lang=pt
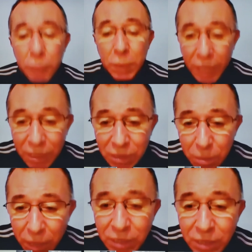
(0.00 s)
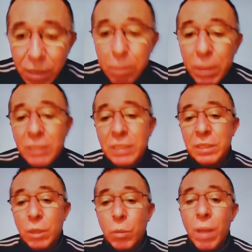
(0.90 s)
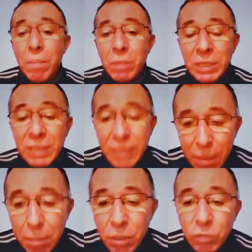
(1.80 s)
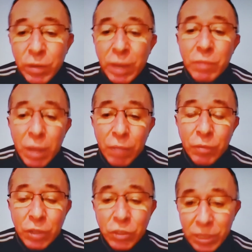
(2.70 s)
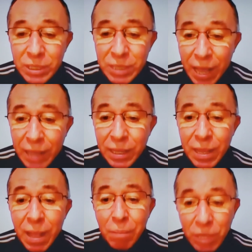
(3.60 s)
as pequenas e médias empresas estão extremamente ah, fragilizadas